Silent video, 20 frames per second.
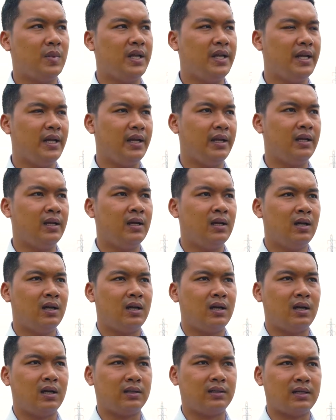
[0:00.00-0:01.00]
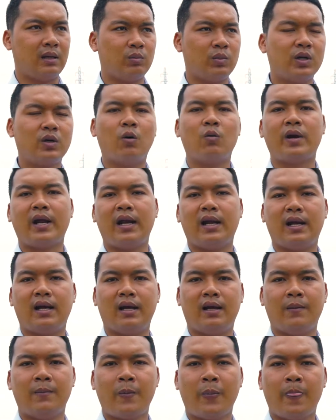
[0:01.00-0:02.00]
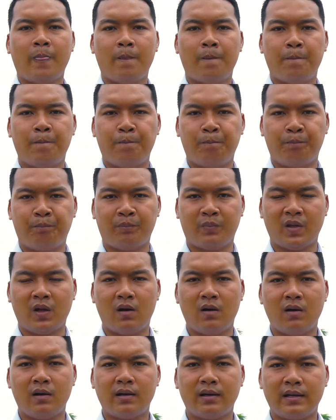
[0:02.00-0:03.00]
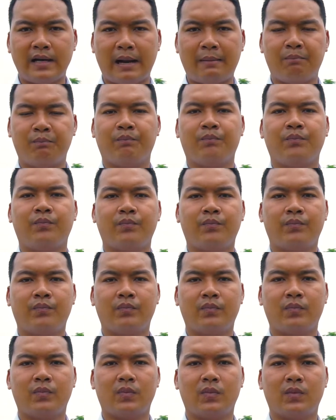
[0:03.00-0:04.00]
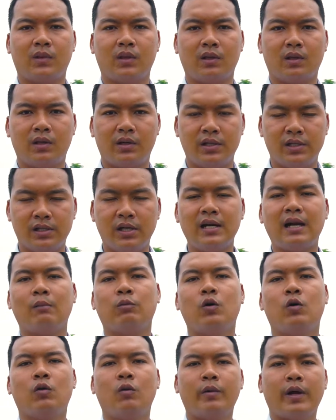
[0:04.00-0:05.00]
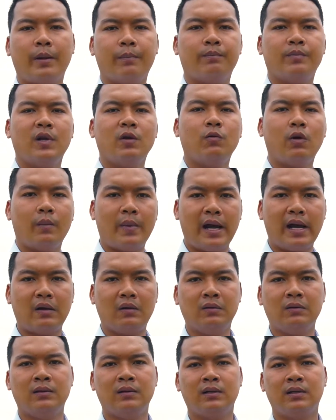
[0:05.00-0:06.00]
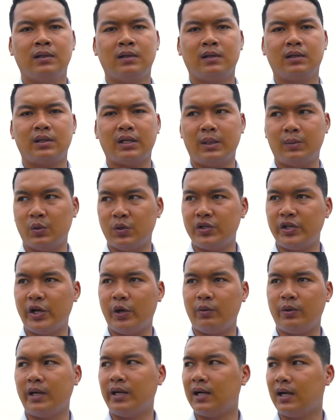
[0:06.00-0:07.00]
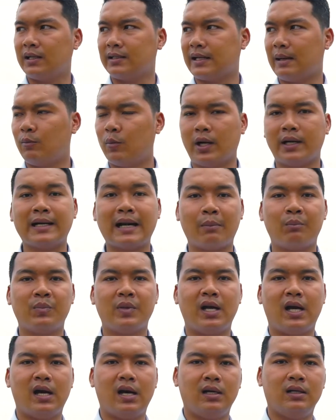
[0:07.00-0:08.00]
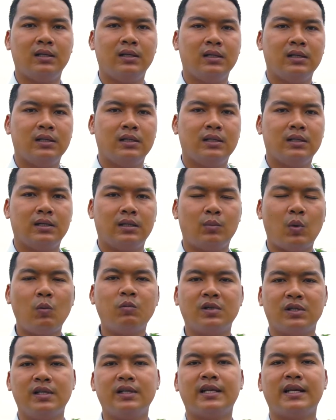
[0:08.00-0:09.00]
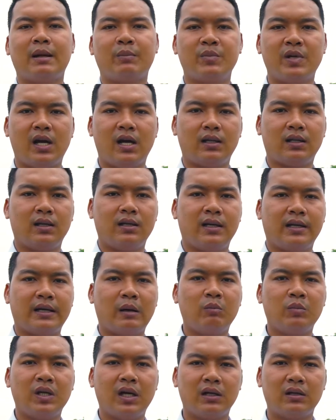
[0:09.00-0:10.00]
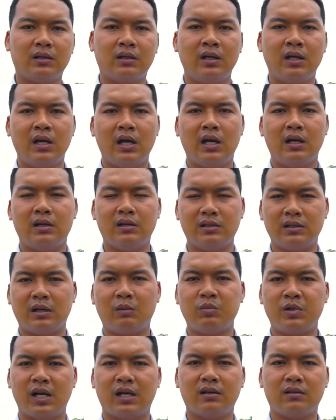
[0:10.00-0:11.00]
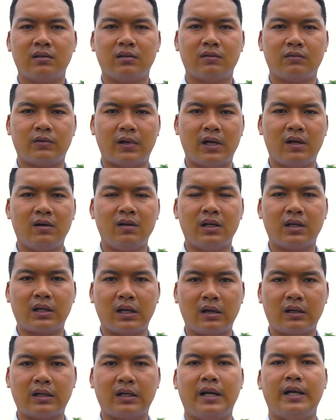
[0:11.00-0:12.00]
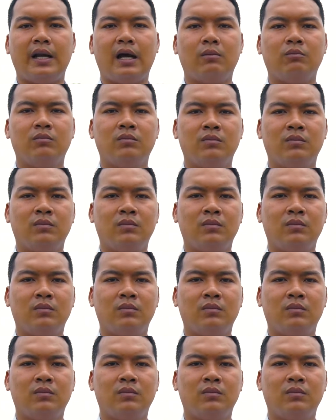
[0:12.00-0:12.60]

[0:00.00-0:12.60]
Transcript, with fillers: Bởi vì à, trong cái khu này là nó nằm giữa lòng khu công nghiệp Đức Hòa ba luôn. thì buổi chiều chỉ cần tầm khoảng năm giờ, bốn rưỡi tới năm giờ thôi là công nhân, lượng công nhân phải nói là cực kỳ đông.